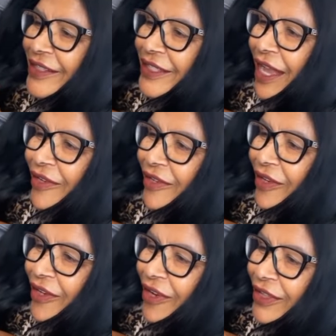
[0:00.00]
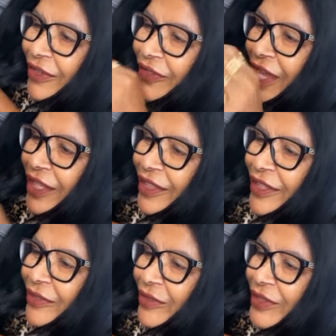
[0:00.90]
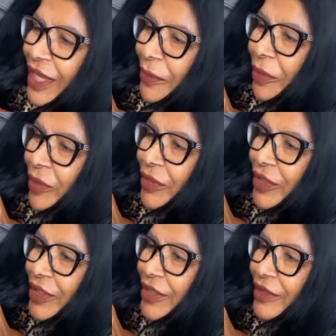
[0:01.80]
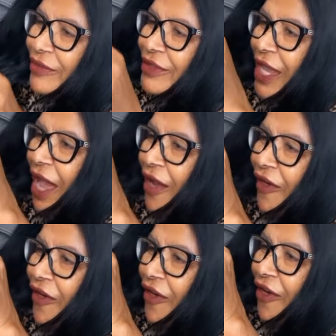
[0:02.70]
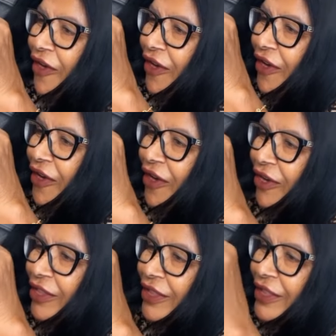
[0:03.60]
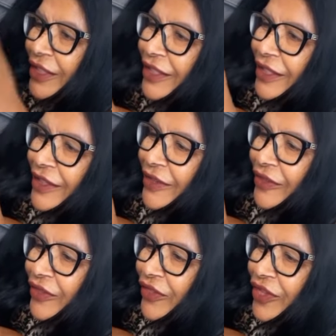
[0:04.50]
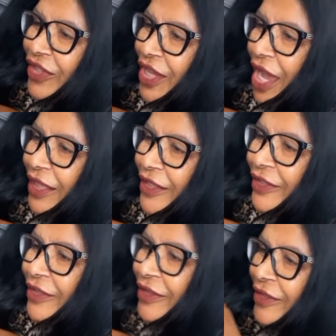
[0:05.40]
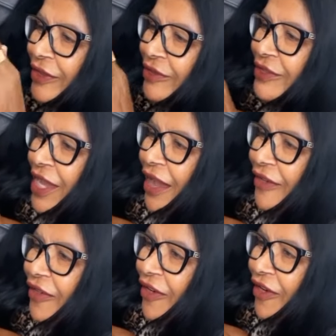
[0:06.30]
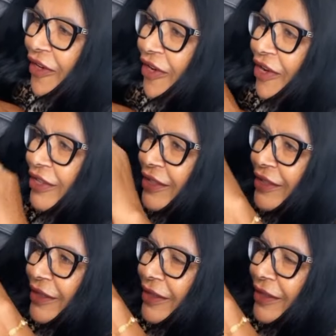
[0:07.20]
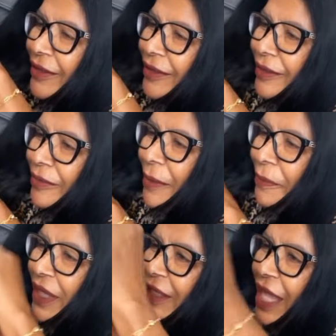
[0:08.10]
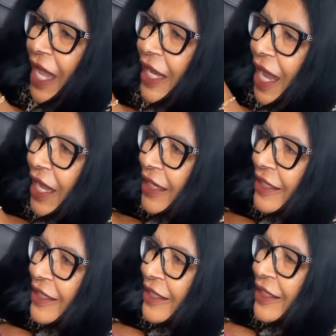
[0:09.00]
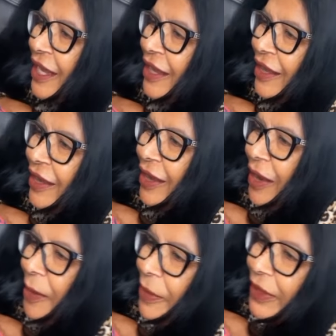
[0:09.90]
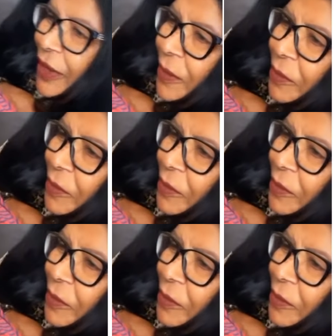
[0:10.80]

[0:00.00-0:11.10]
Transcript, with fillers: Sacode, viadinho, você é bonito, sacode. Viadinho, sacode. Vai plantar a tá, Carlinha, pra dar um